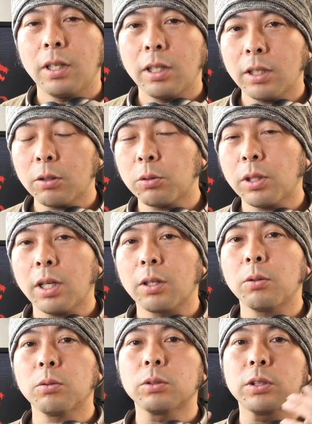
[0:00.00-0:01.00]
えなの
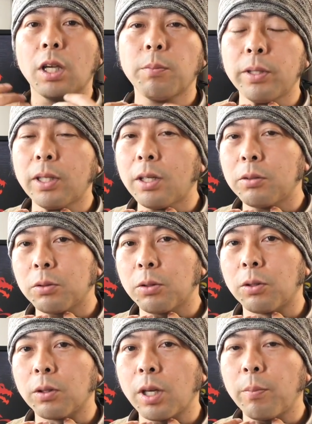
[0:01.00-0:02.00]
でこの JBL の